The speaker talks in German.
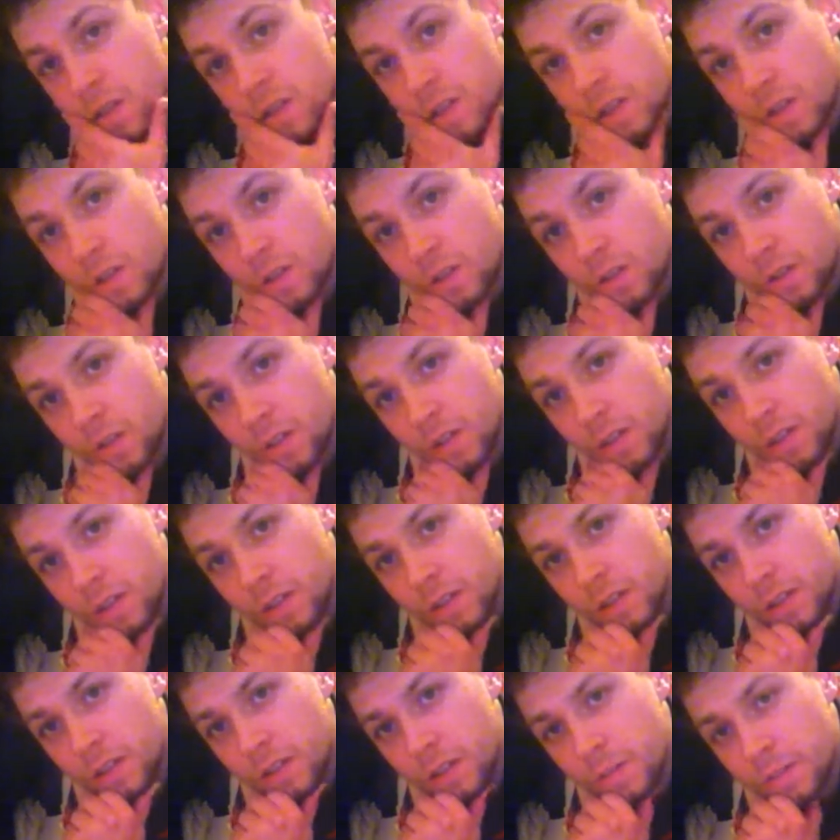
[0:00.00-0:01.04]
genau
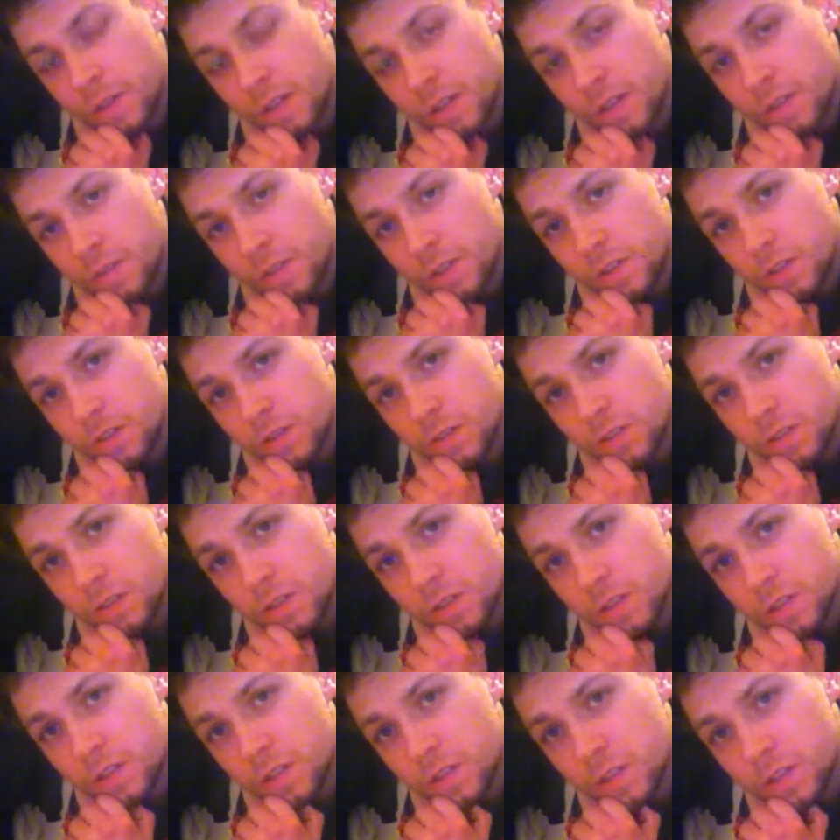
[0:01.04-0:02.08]
in einem anderen Video
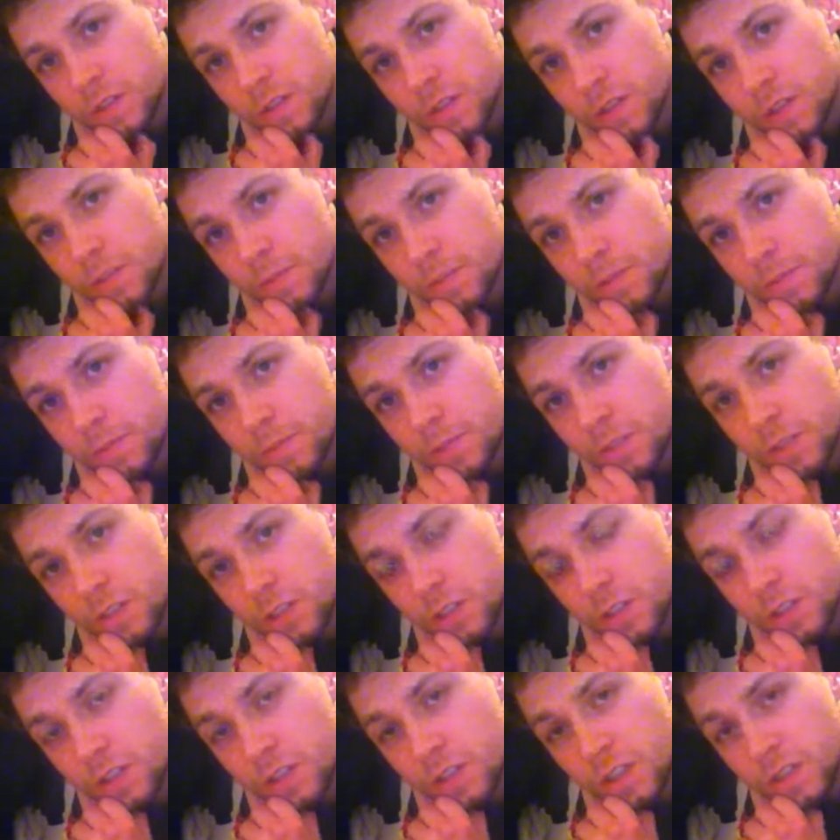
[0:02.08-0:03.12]
kurz drin gehabt zum
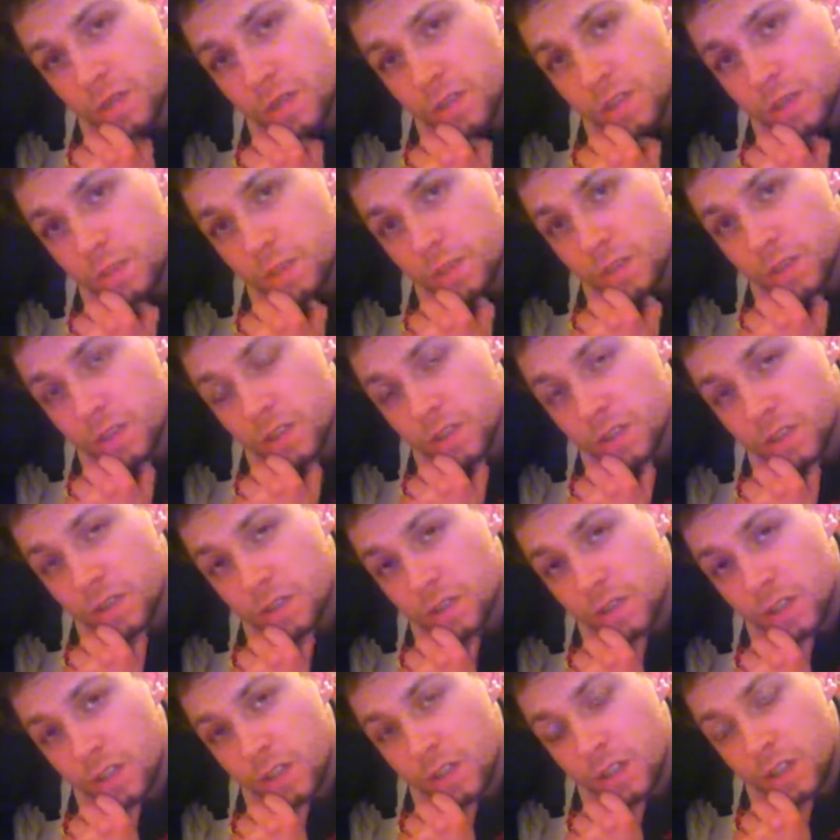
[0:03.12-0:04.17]
politischen Aktivismus.
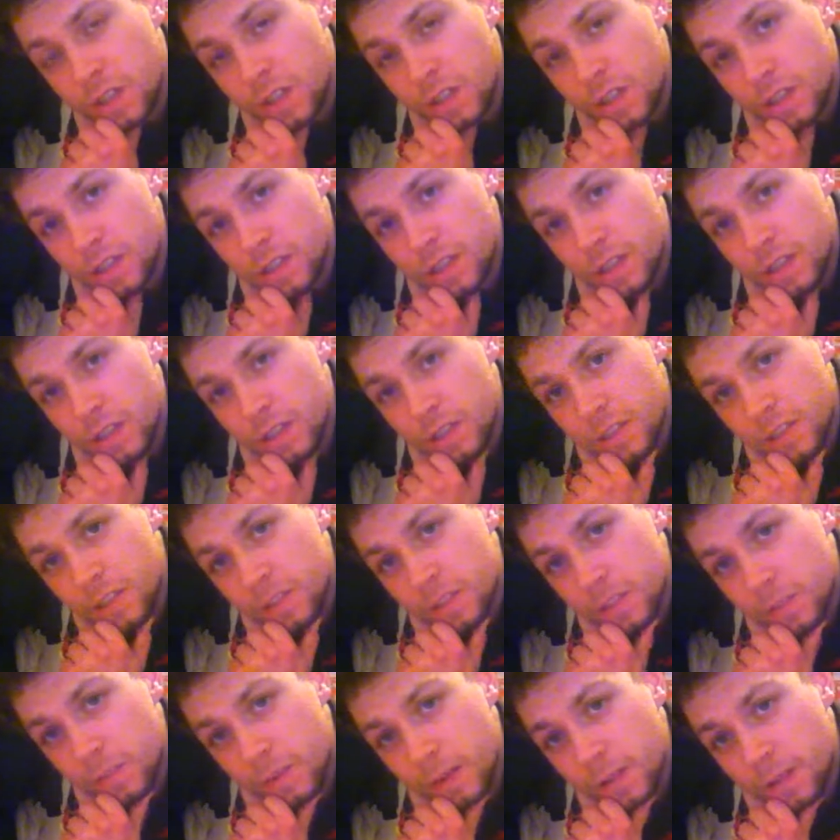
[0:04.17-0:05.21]
Also, dass ich
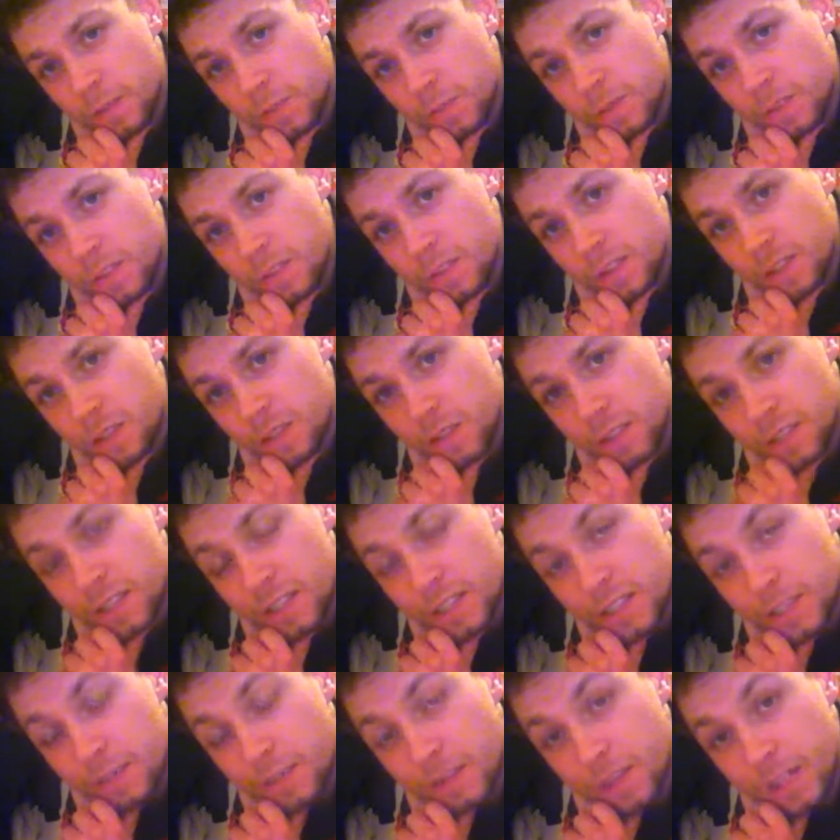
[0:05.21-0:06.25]
der Meinung bin, also dass
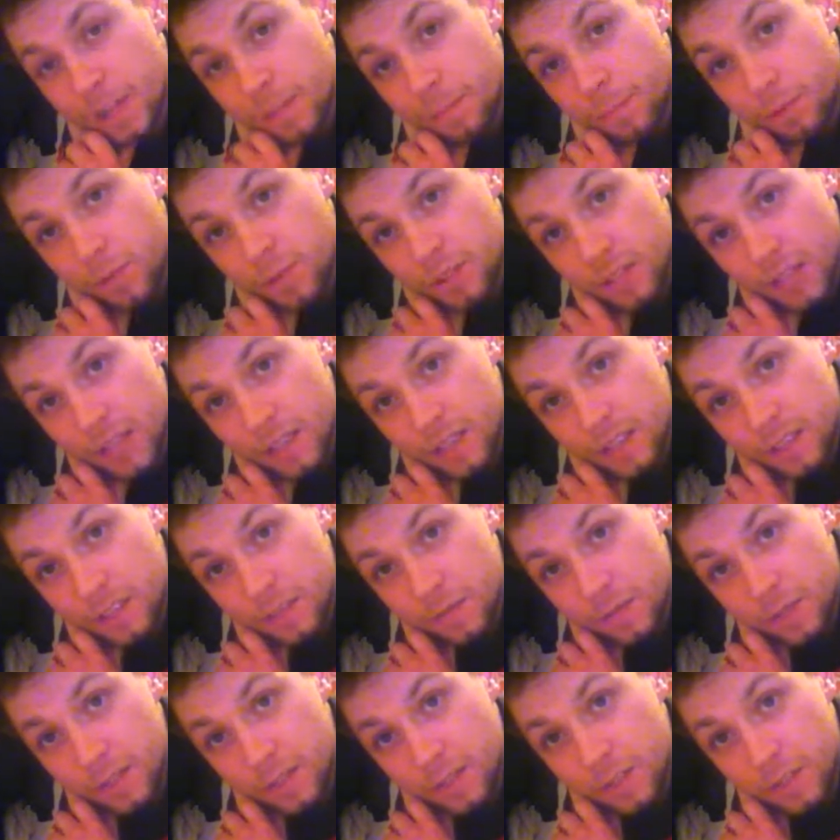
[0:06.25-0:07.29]
jetzt weder Proteste
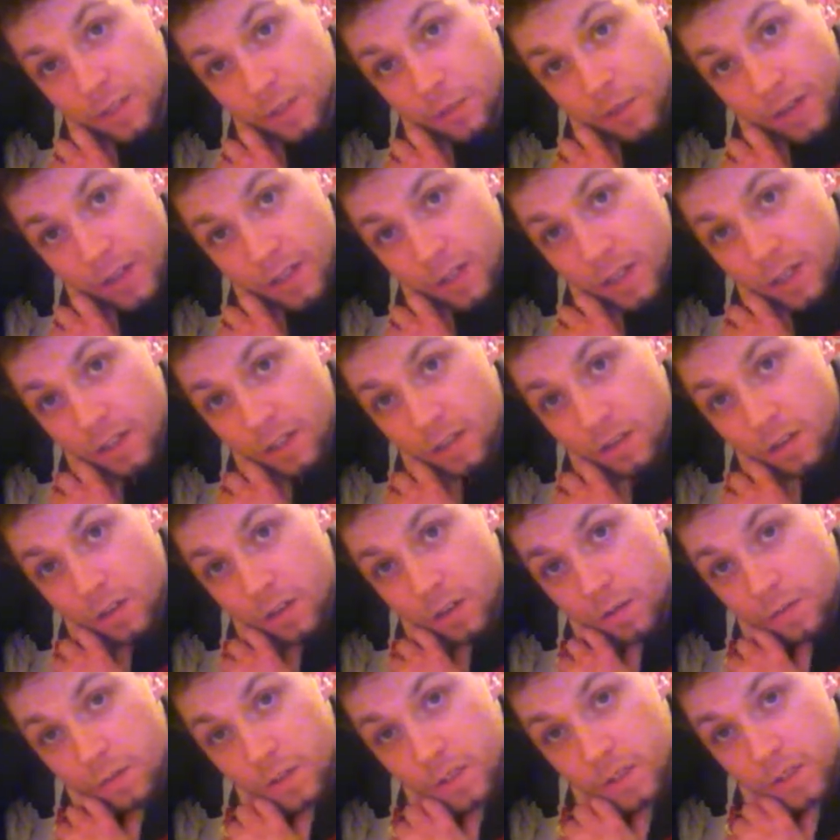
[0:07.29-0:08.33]
wie Querdenken
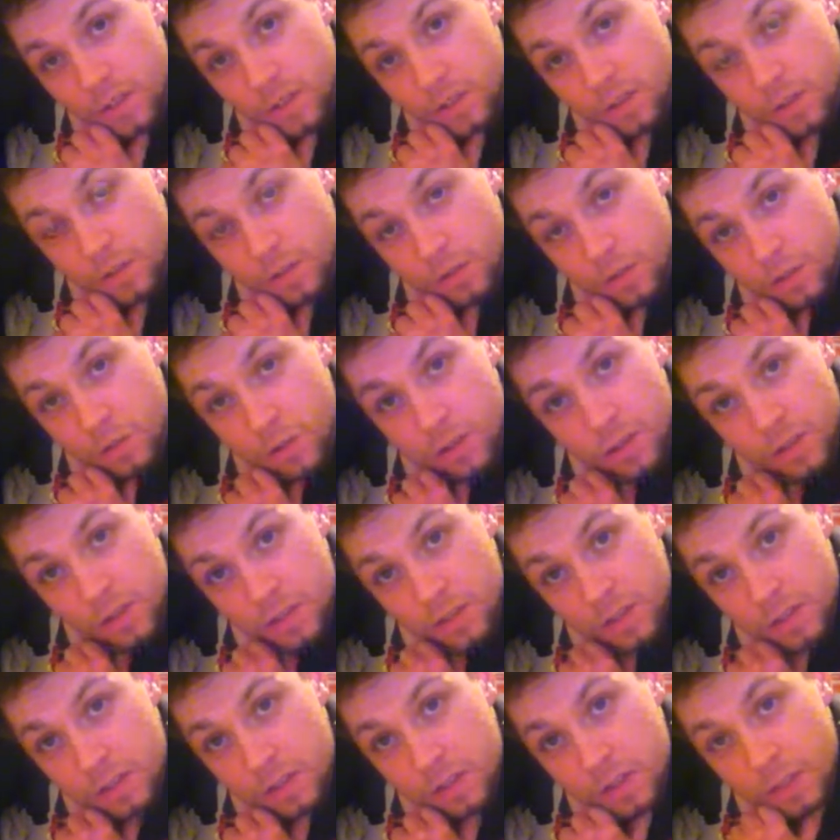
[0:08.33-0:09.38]
irgendwas
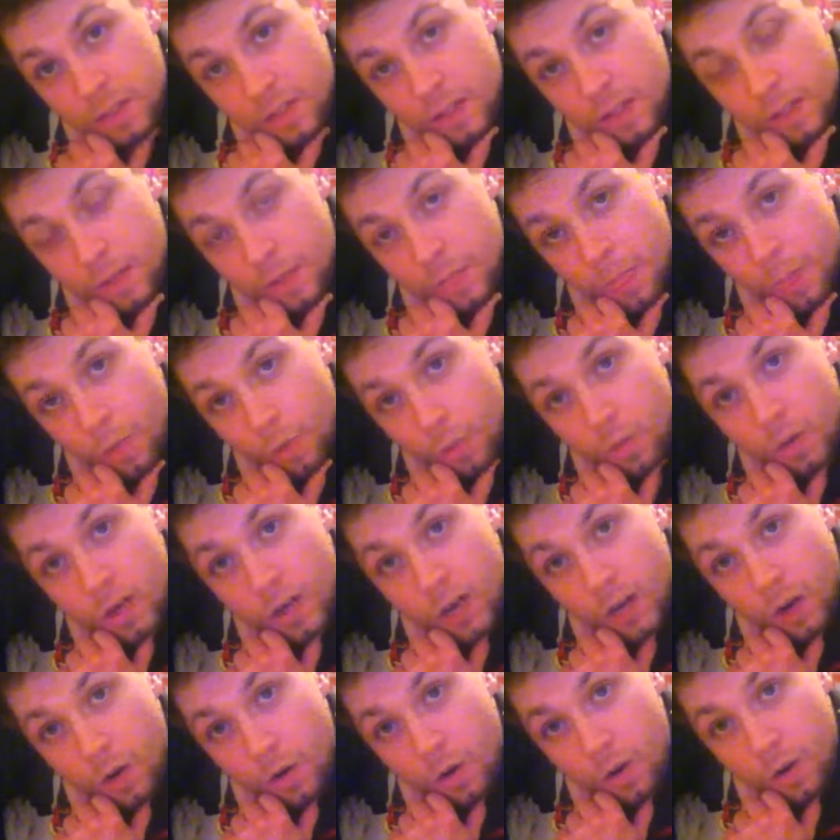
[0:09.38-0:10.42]
nützen
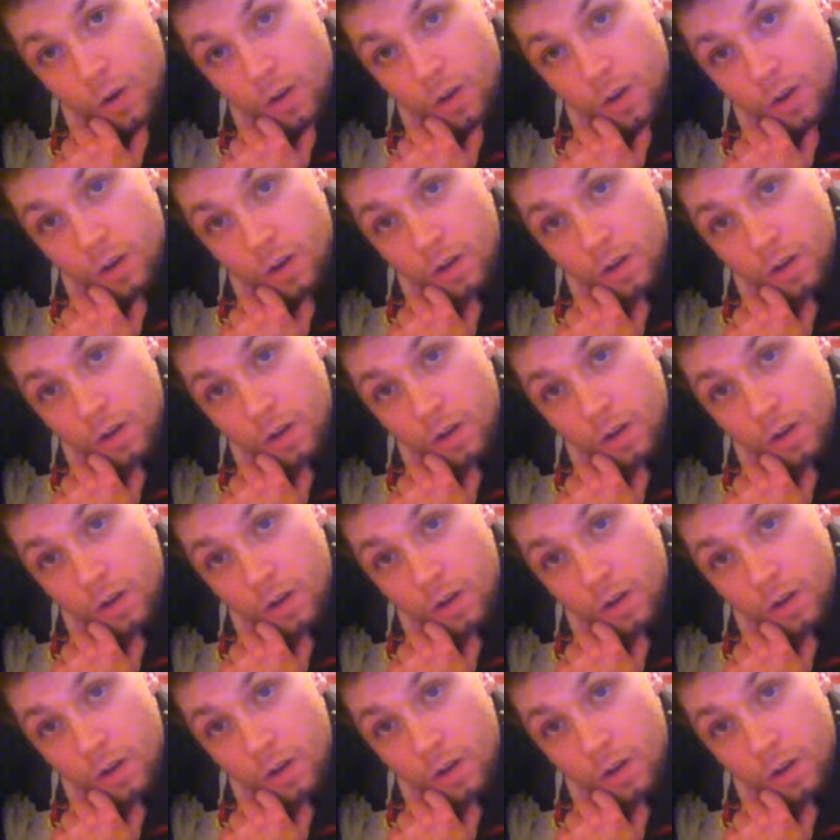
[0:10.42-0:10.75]
oder auch